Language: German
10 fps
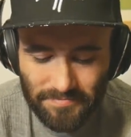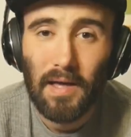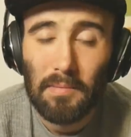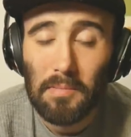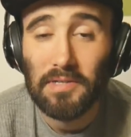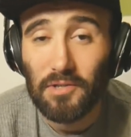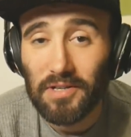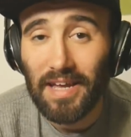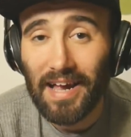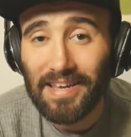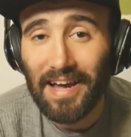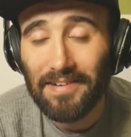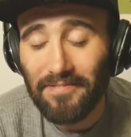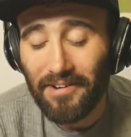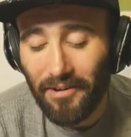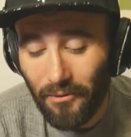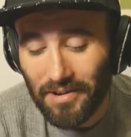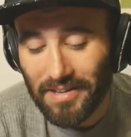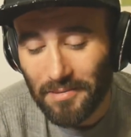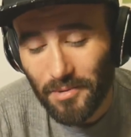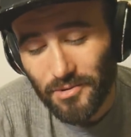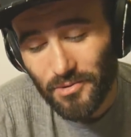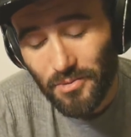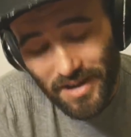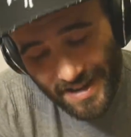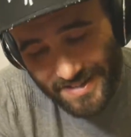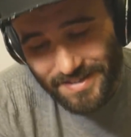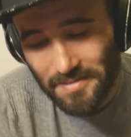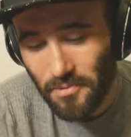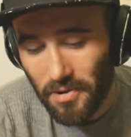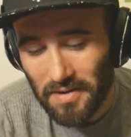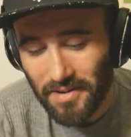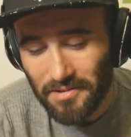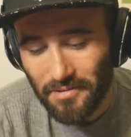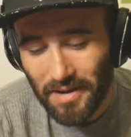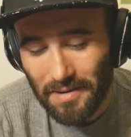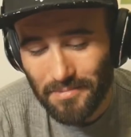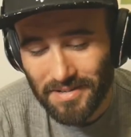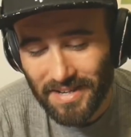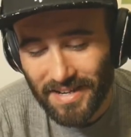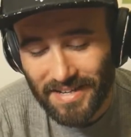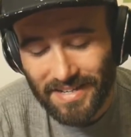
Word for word: Aber man sollte halt einfach auch nicht immer so extrem hohe Erwartungen haben und denken,